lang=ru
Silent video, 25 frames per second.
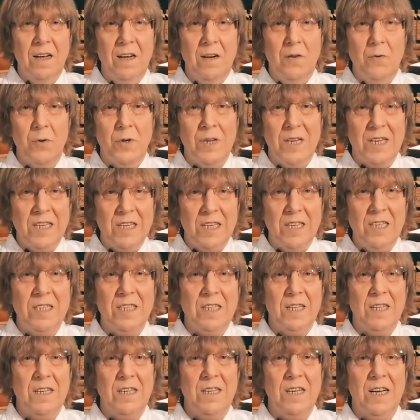
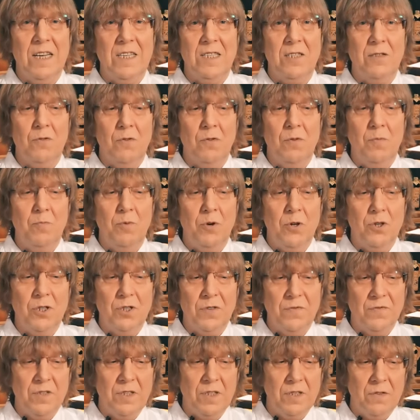Углекислый газ, он
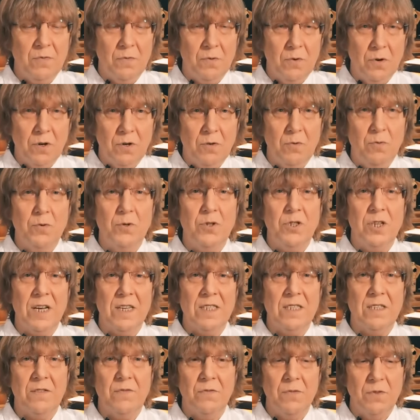больше всего
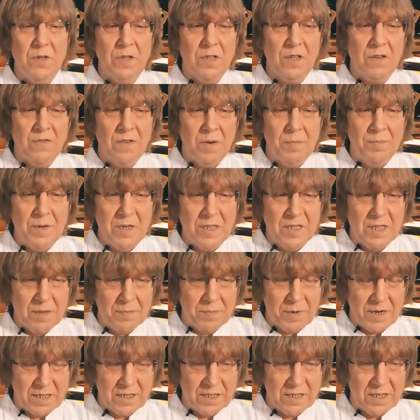участвует в
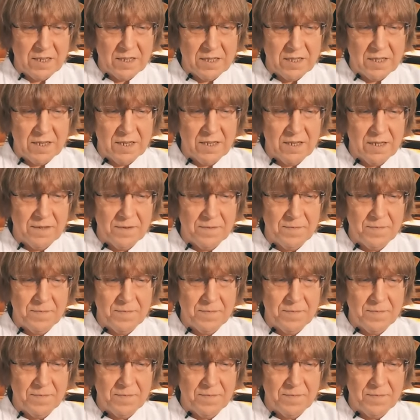обменных процессах.